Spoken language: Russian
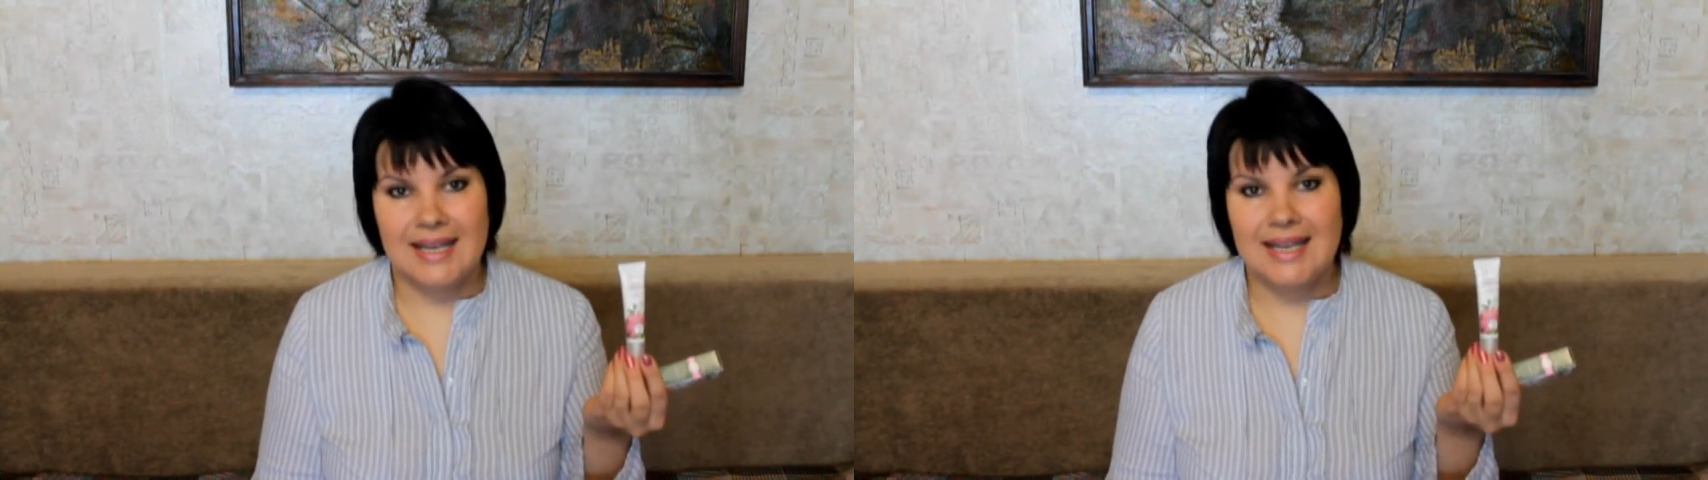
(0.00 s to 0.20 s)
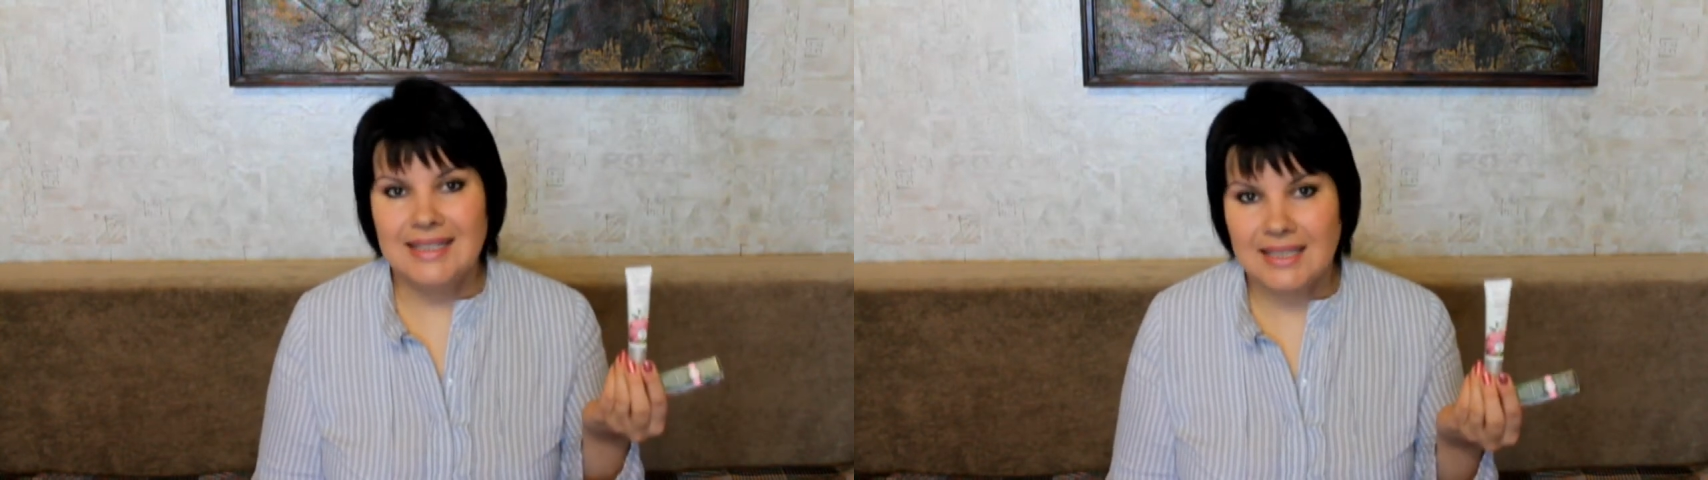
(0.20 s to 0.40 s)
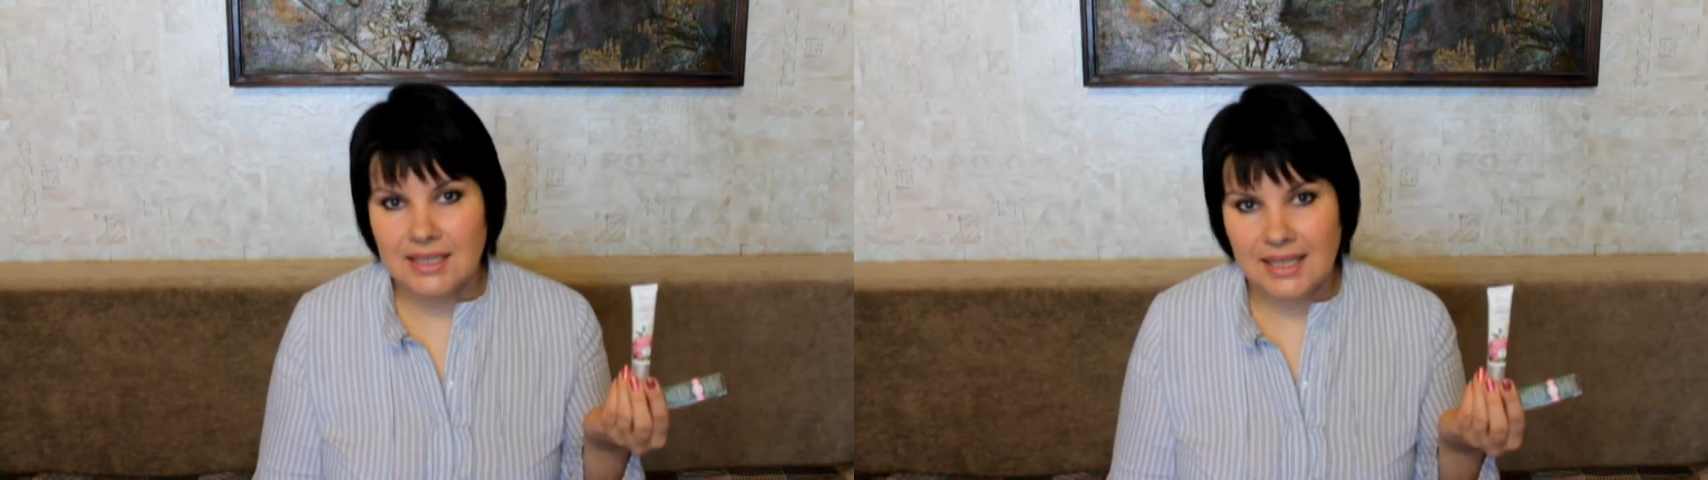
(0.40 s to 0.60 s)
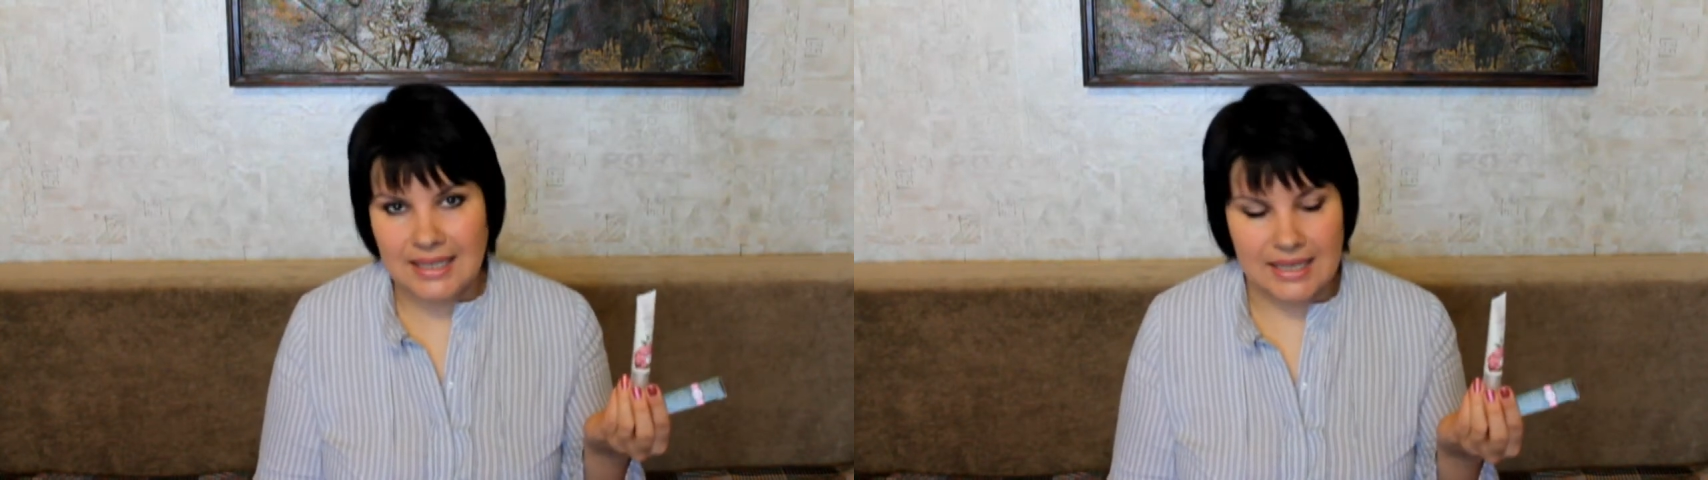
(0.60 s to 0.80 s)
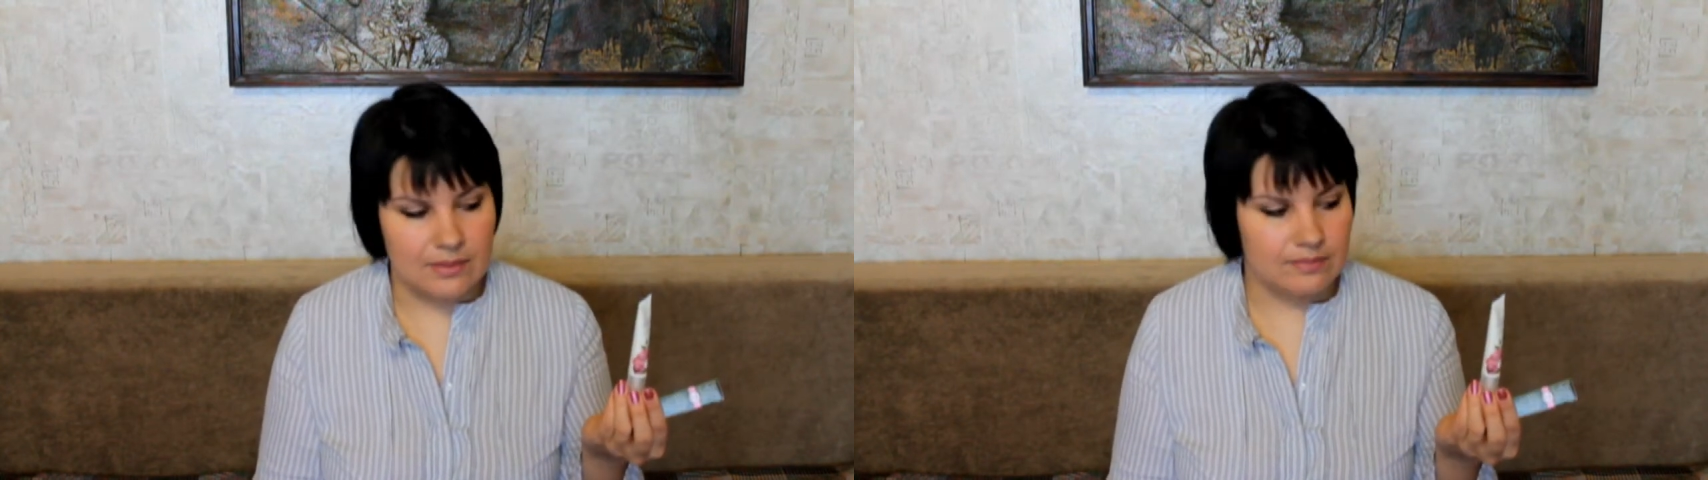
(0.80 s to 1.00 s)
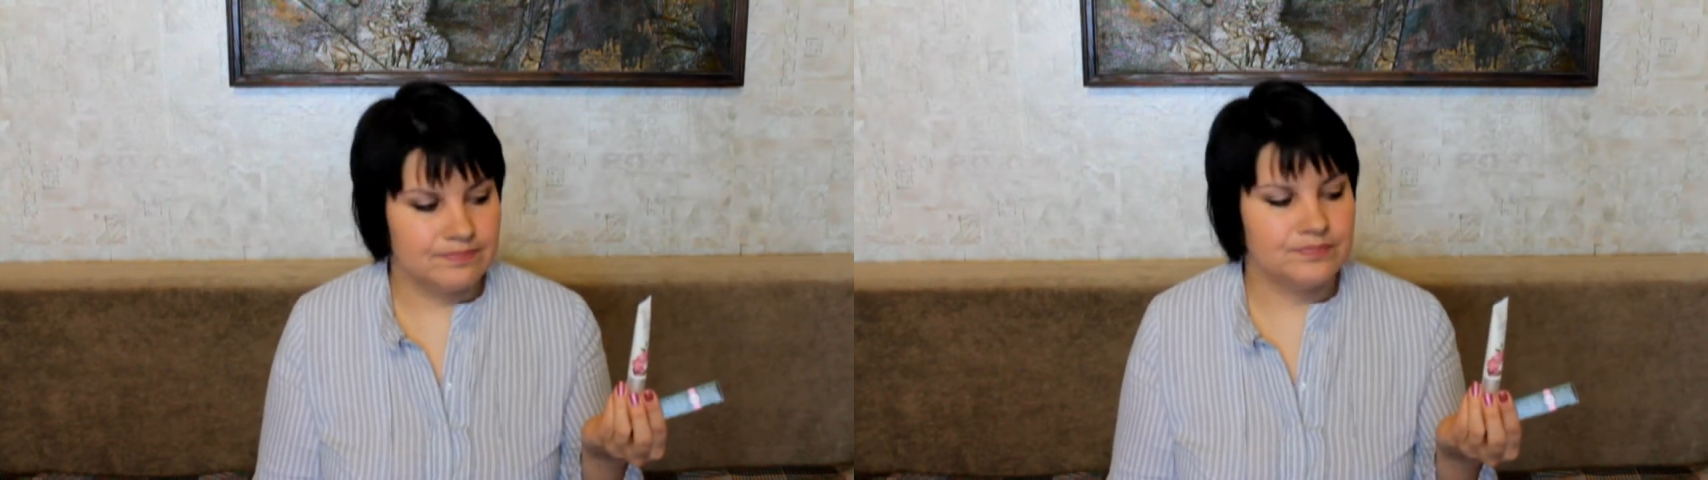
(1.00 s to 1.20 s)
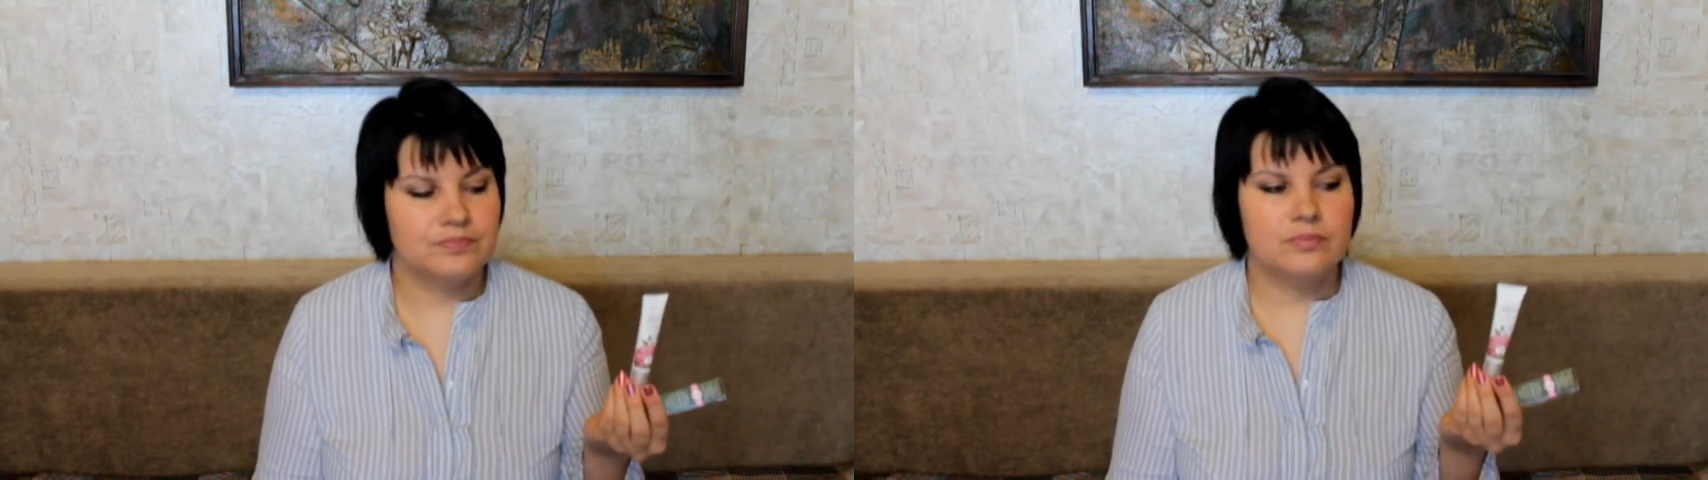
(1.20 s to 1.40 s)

Этот крем